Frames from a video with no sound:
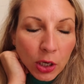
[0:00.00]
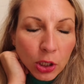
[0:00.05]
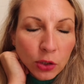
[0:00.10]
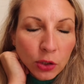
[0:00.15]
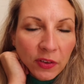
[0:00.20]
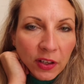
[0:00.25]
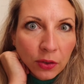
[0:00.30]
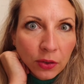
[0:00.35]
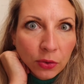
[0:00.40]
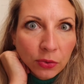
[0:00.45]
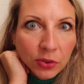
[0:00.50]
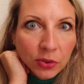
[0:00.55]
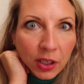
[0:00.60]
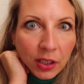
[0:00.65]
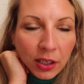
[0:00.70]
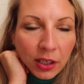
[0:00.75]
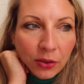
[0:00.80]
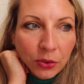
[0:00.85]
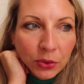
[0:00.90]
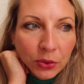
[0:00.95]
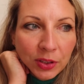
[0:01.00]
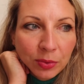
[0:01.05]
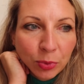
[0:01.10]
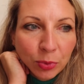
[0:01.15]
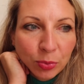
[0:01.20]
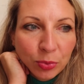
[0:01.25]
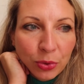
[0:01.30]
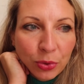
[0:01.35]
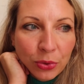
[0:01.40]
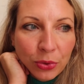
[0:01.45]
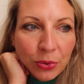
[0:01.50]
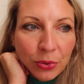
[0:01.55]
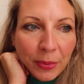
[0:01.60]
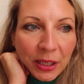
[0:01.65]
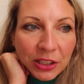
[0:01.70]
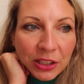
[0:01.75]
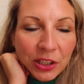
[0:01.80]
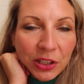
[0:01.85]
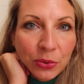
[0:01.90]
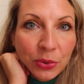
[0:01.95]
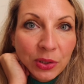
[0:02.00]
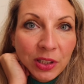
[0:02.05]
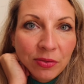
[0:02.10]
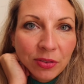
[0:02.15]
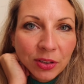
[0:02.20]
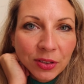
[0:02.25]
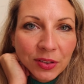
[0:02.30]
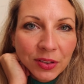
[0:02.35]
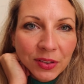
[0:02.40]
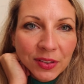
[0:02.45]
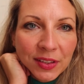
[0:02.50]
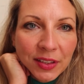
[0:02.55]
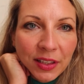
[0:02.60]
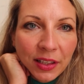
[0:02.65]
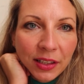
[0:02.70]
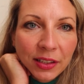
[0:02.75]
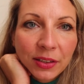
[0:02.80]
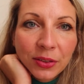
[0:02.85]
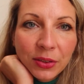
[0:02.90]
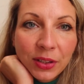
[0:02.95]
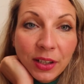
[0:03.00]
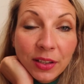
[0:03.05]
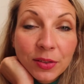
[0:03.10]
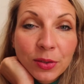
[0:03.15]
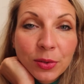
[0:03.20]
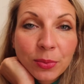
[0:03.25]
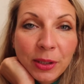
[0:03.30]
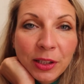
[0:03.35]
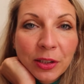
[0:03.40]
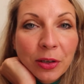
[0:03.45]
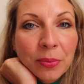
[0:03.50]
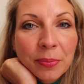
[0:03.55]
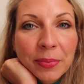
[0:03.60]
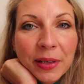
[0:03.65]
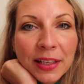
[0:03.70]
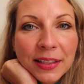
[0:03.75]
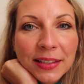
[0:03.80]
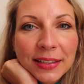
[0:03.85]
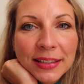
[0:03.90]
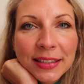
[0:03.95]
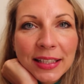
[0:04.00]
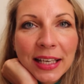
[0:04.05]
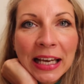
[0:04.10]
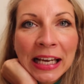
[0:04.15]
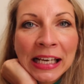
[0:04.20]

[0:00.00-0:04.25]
Je viens de voir qu'à côté de mon boulot, le marché aux livres anciens est en train de se mettre en place.